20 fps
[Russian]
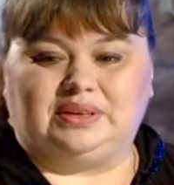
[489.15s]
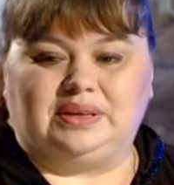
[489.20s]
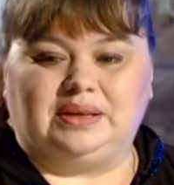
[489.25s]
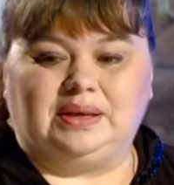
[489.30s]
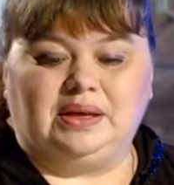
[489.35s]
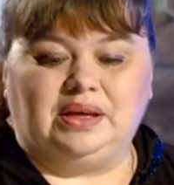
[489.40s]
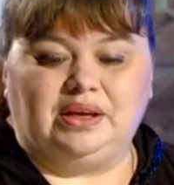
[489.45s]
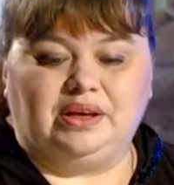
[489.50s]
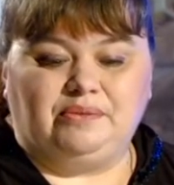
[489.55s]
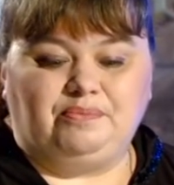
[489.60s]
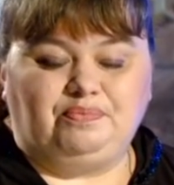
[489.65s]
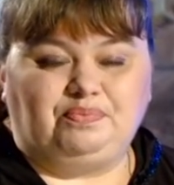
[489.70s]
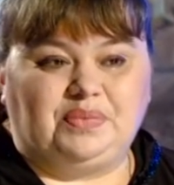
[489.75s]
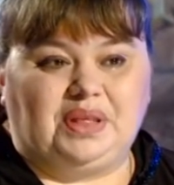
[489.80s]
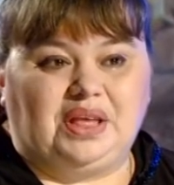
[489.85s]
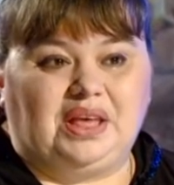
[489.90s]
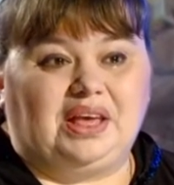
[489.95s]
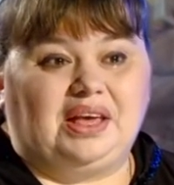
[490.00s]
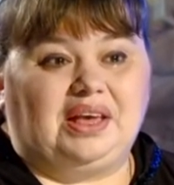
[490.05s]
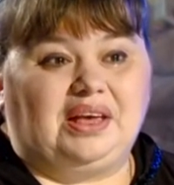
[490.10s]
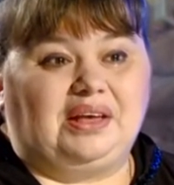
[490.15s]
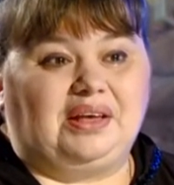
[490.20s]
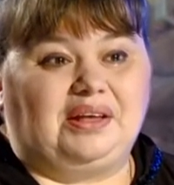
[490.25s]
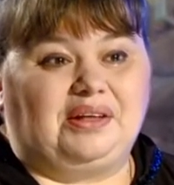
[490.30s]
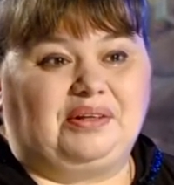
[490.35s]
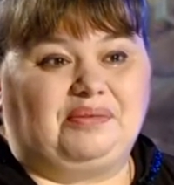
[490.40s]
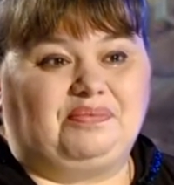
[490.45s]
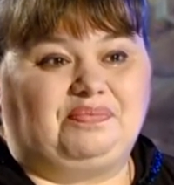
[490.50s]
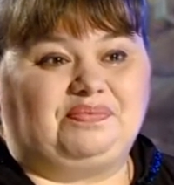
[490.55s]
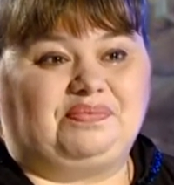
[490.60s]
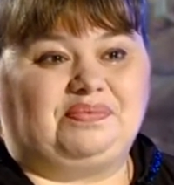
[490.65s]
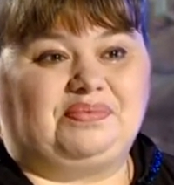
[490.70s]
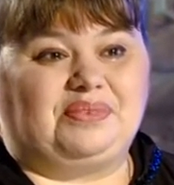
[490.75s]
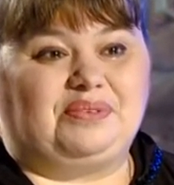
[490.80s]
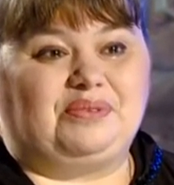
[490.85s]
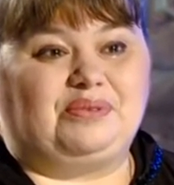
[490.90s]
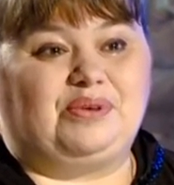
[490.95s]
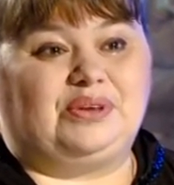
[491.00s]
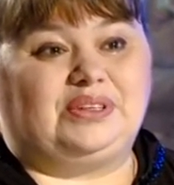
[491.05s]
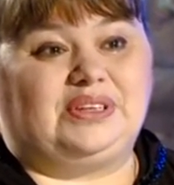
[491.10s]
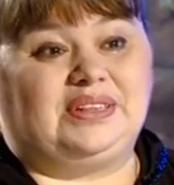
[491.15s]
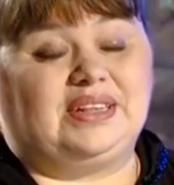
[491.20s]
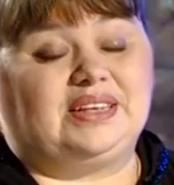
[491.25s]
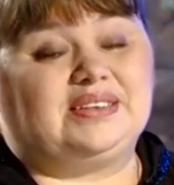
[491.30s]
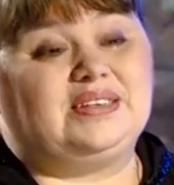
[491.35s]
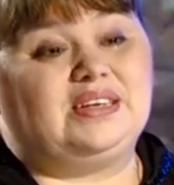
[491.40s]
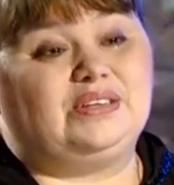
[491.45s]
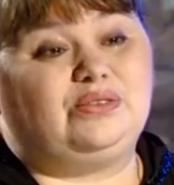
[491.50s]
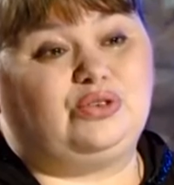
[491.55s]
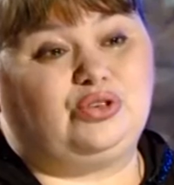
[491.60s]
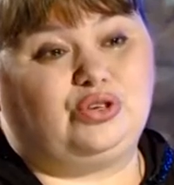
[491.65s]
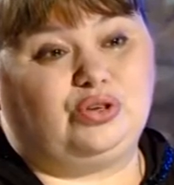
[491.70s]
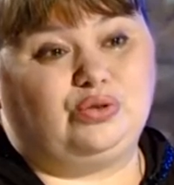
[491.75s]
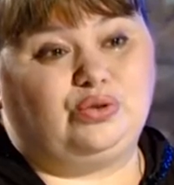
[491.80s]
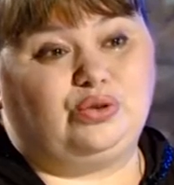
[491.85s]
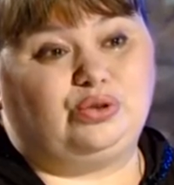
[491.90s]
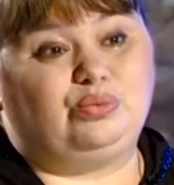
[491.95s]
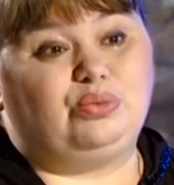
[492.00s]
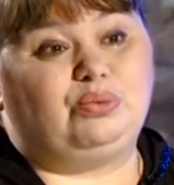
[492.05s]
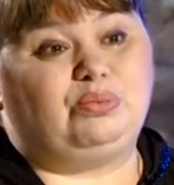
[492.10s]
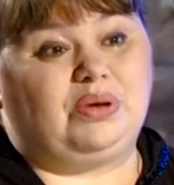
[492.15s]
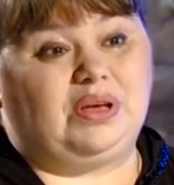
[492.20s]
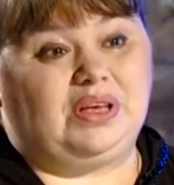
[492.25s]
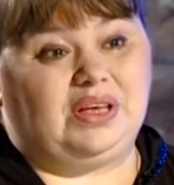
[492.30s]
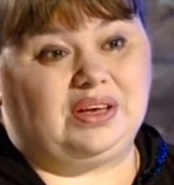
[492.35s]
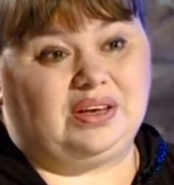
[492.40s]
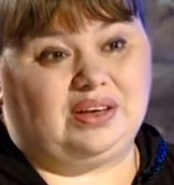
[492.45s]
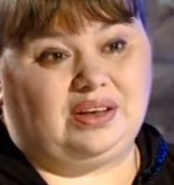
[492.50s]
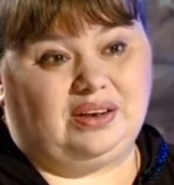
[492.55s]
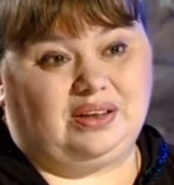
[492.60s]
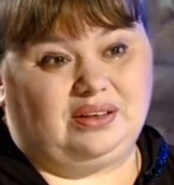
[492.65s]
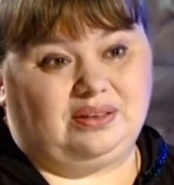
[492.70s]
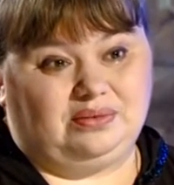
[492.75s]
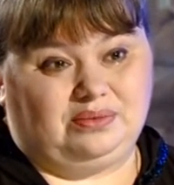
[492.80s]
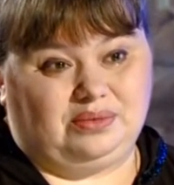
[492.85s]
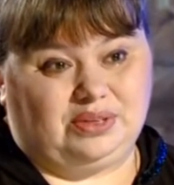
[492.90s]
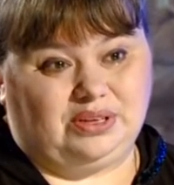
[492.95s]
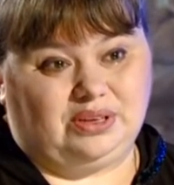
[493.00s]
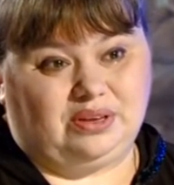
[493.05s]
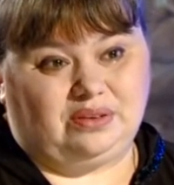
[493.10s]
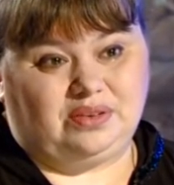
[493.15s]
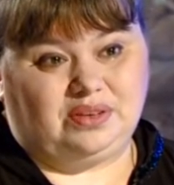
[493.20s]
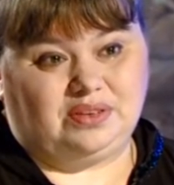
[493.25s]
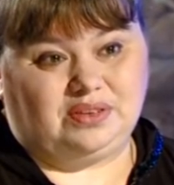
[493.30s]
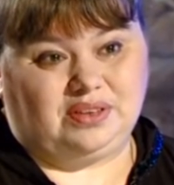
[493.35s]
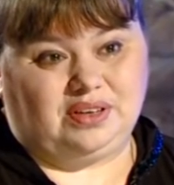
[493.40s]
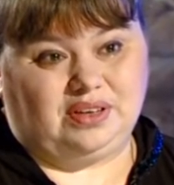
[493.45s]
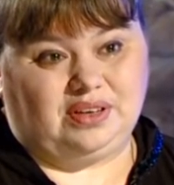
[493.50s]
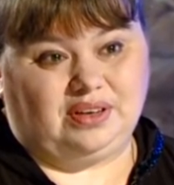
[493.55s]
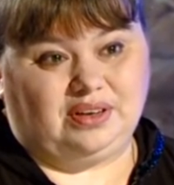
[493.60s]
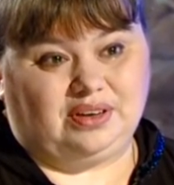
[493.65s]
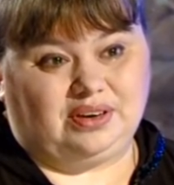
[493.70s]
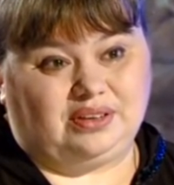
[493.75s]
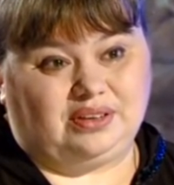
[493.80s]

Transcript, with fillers: Вот, вы стали дипломантами. Вот. И на следующий год mm-hmm. мы поехали на Дельфийские игры.